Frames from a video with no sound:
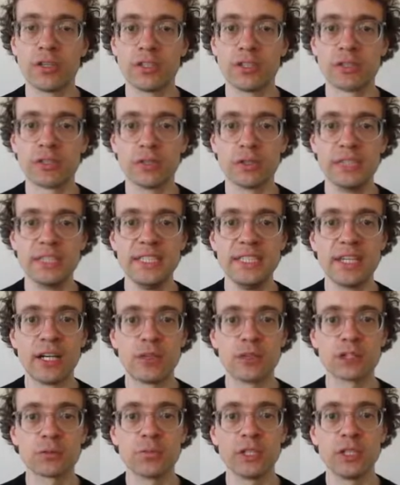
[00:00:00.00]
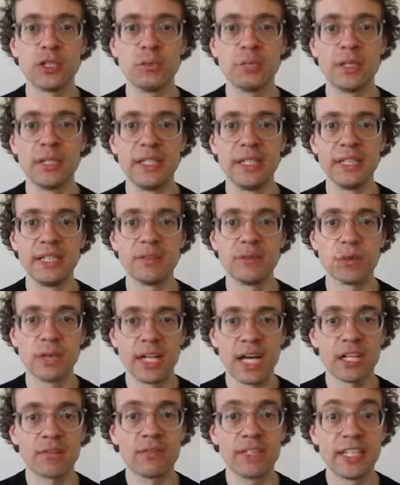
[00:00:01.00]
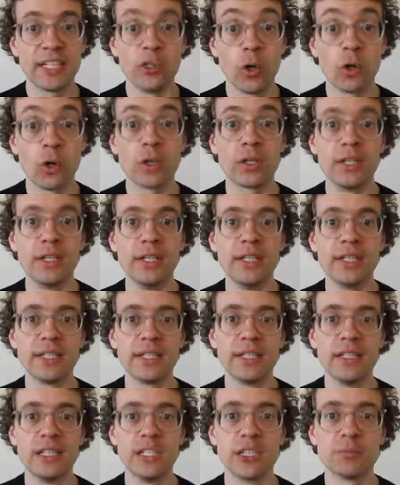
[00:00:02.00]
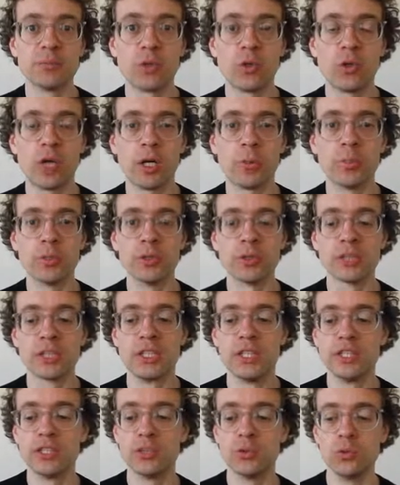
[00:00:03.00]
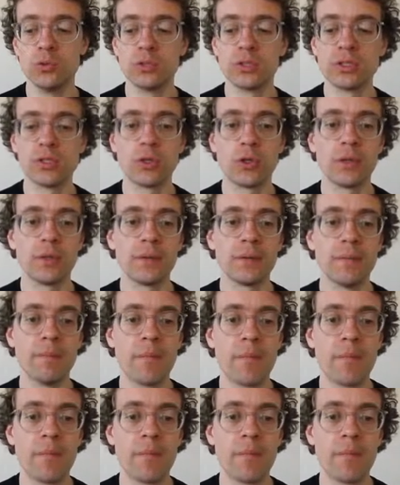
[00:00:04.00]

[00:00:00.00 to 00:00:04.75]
jetzt von hier aus mal überlegen, wonach wir denn noch in diesem Korpus suchen könnten.